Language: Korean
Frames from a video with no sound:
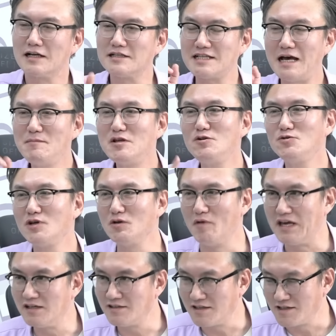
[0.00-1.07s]
그러니까 3.1 운동이
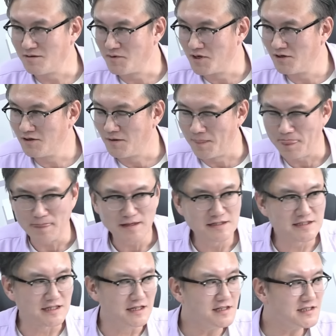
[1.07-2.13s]
왜 일어나냐면 음.
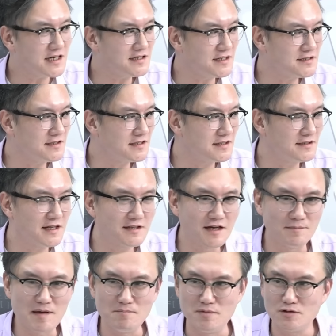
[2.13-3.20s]
이제 1차 대전이 끝난
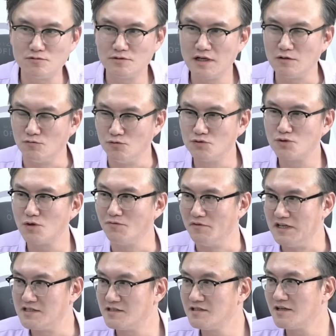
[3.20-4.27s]
다음에 미국의 우드로
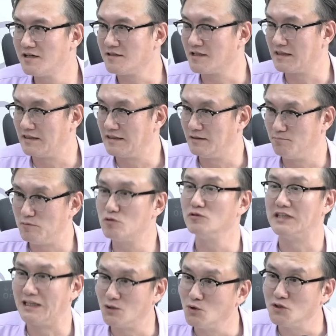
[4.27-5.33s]
윌슨이란
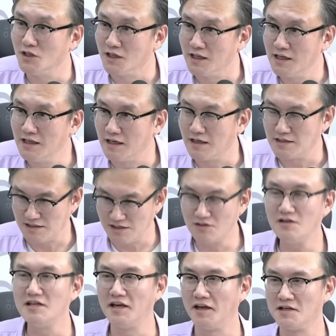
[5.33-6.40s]
미국 대통령이
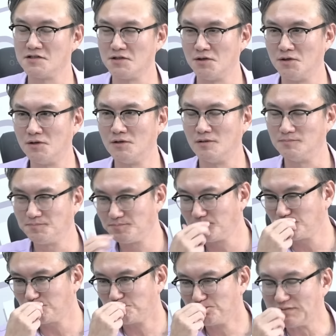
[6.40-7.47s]
이걸 얘기했어요.
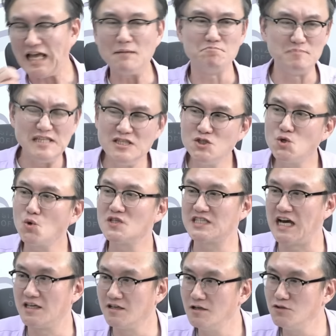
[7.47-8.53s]
음. 민족
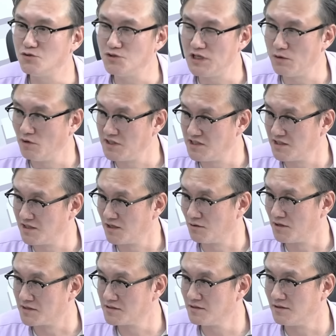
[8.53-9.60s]
자결주의의
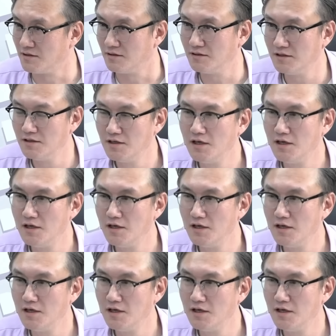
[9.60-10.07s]
원칙이라고 해서